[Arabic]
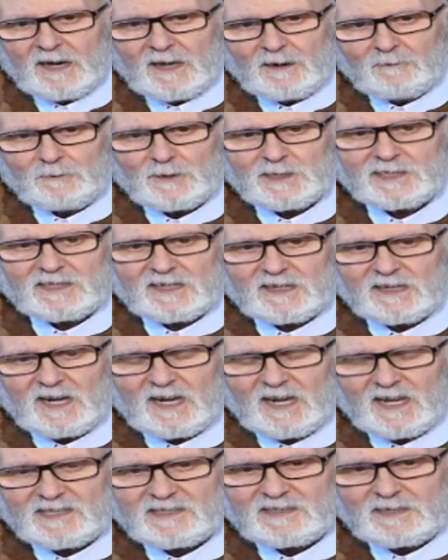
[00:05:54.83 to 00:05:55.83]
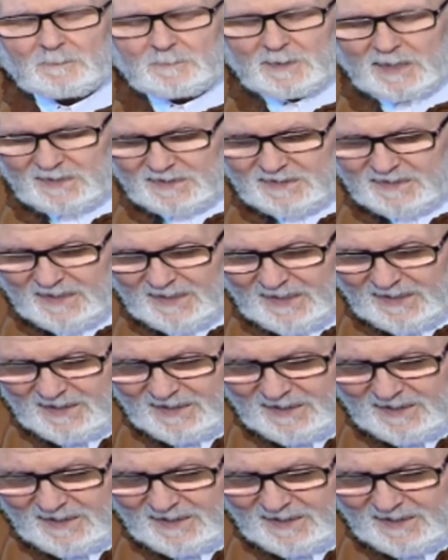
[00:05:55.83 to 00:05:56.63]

الفترة الصباحية على